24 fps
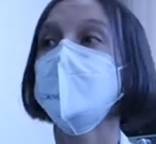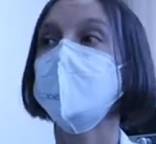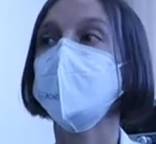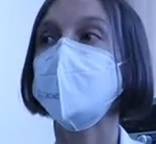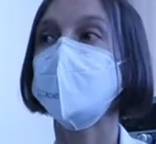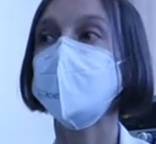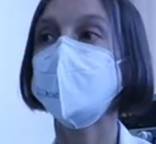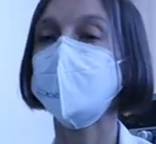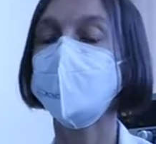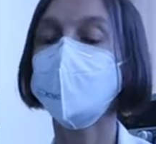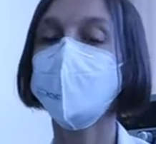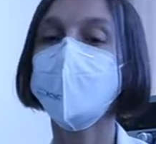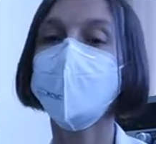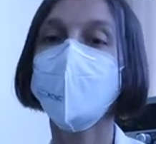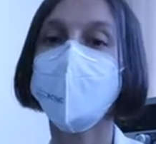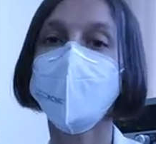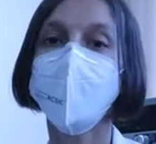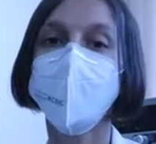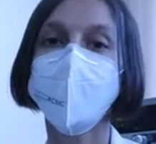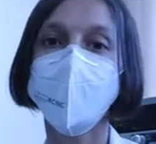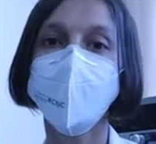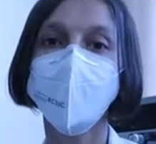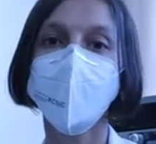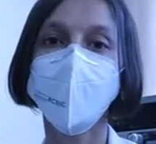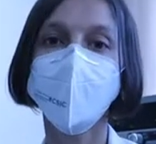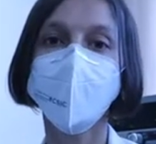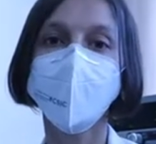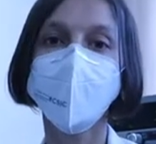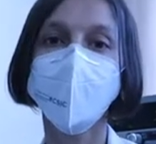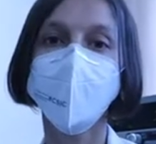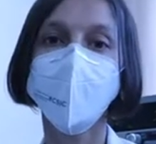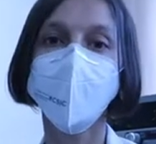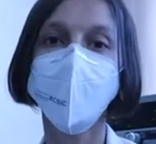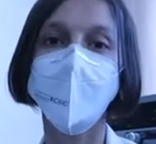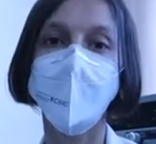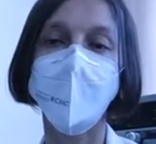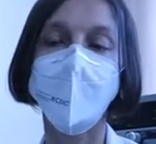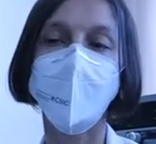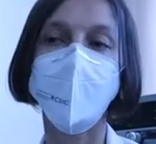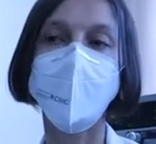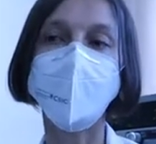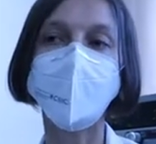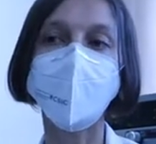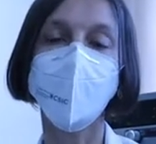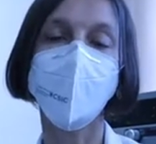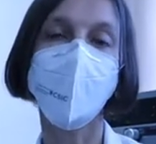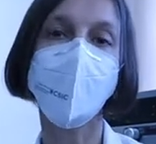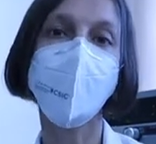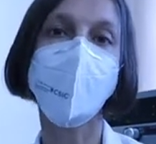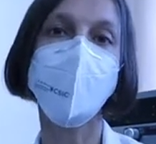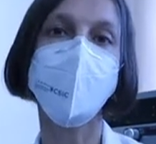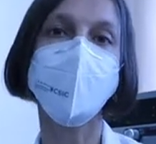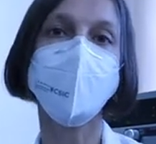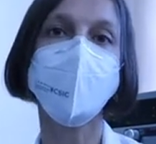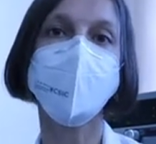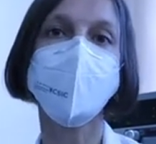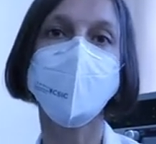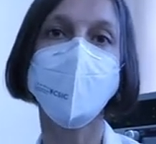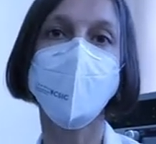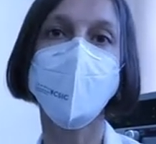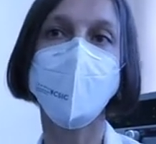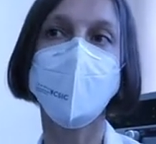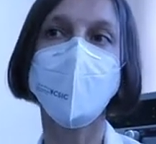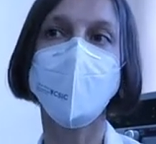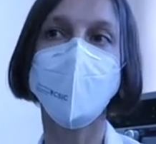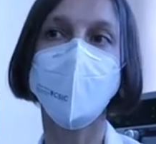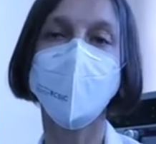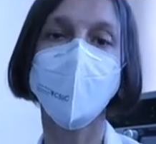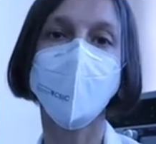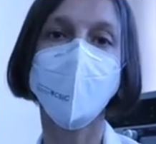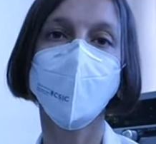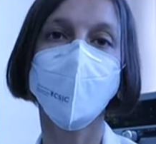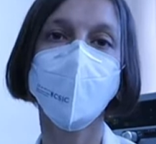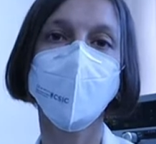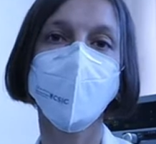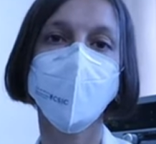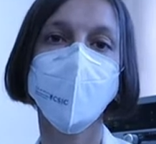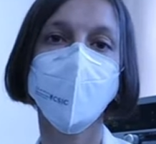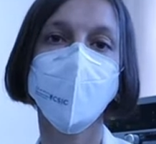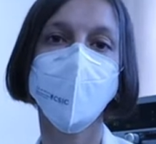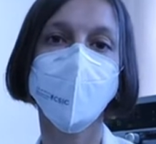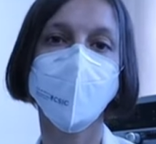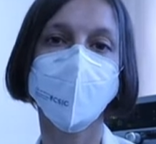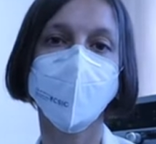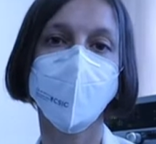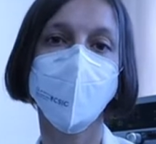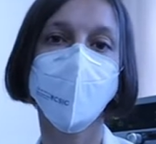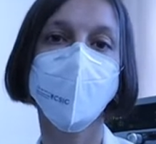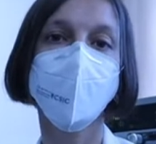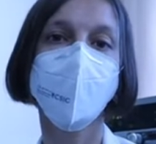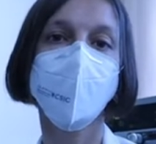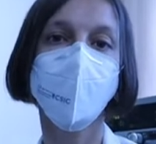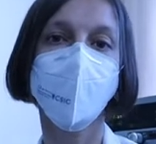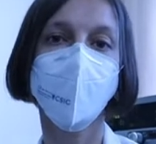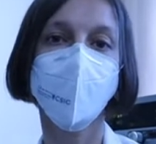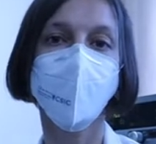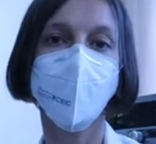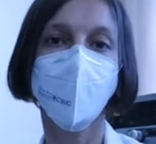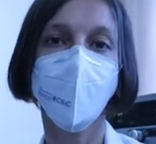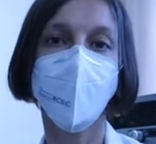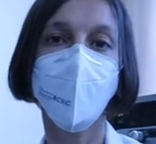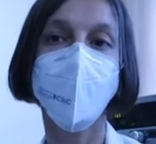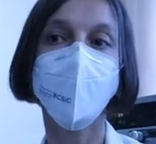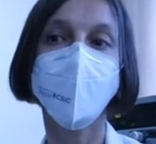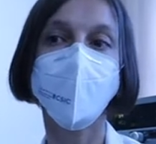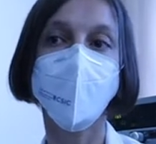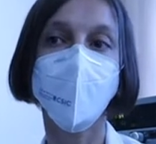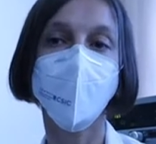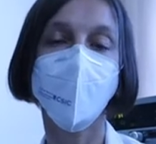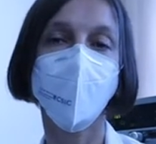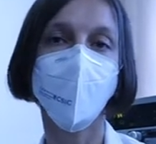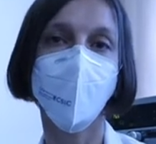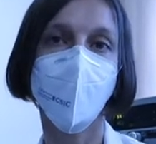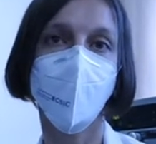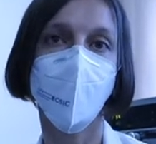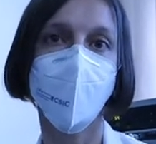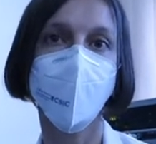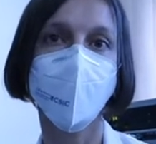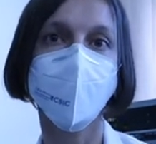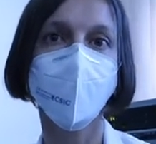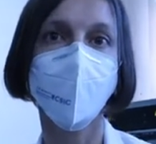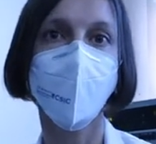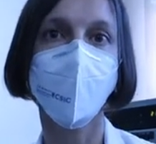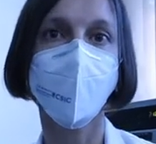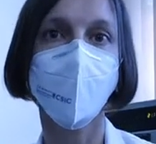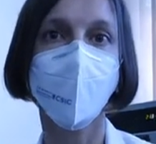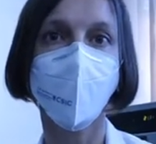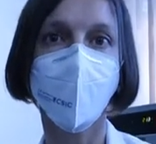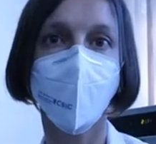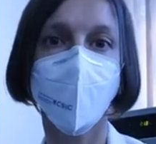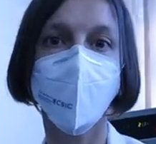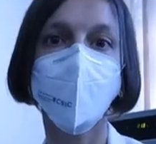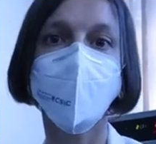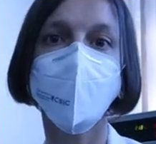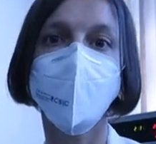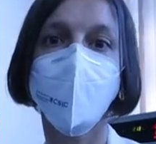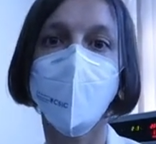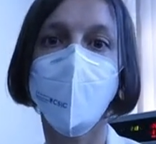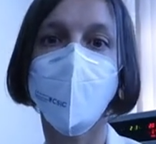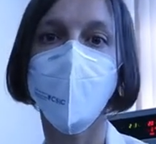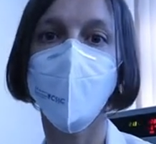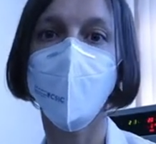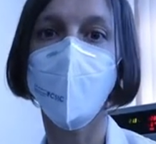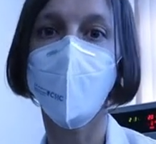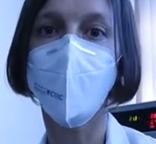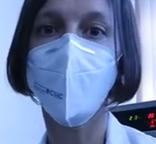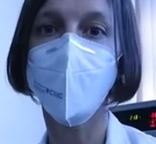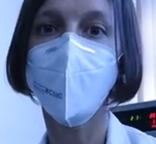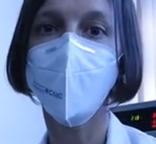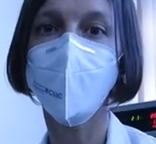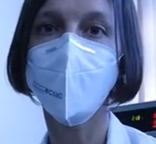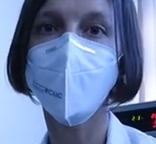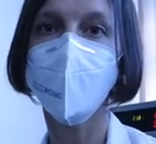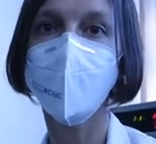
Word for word: De hecho, generalmente el tiempo que pasas en el laboratorio es inversamente proporcional al tiempo que llevas en la carrera investigadora.